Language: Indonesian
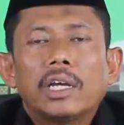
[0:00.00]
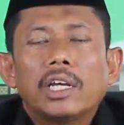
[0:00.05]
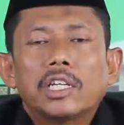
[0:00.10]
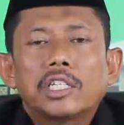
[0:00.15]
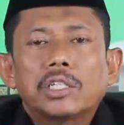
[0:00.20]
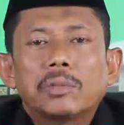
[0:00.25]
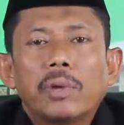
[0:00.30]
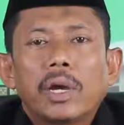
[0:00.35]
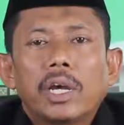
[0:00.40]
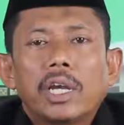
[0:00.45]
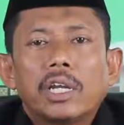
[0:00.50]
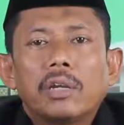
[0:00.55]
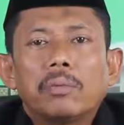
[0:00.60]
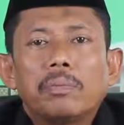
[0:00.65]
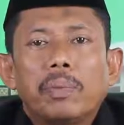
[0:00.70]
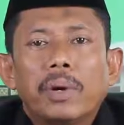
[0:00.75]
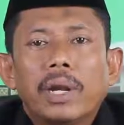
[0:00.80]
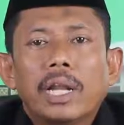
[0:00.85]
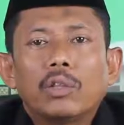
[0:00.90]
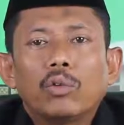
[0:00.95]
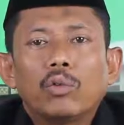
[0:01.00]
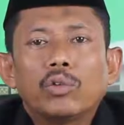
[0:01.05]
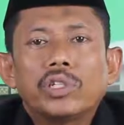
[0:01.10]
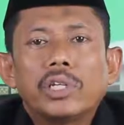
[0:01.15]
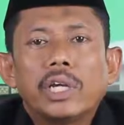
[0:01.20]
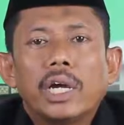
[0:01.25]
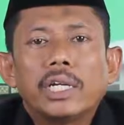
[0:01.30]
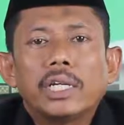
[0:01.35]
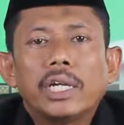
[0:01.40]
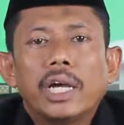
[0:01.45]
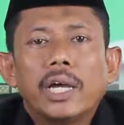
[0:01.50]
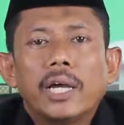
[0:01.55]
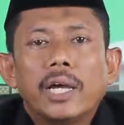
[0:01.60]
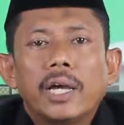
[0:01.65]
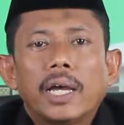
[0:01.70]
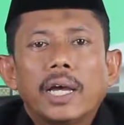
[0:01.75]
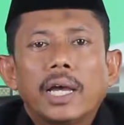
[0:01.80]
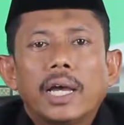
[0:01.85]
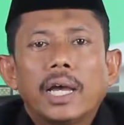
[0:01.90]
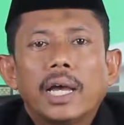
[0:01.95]
semakin berat
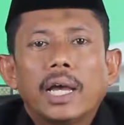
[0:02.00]
ujiannya.